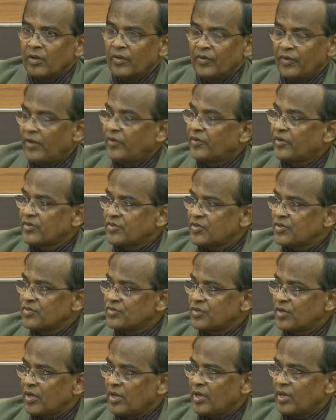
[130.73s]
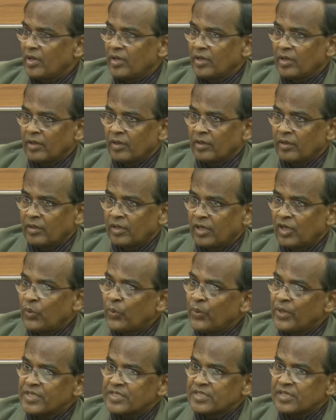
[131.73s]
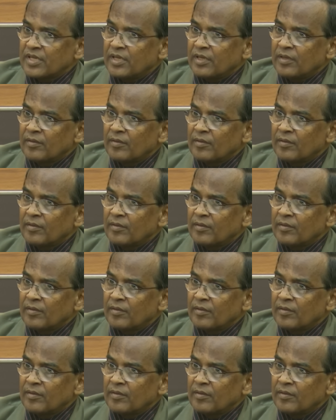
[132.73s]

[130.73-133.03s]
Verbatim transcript: রেড ক্রিসেন্টে কি হয়েছে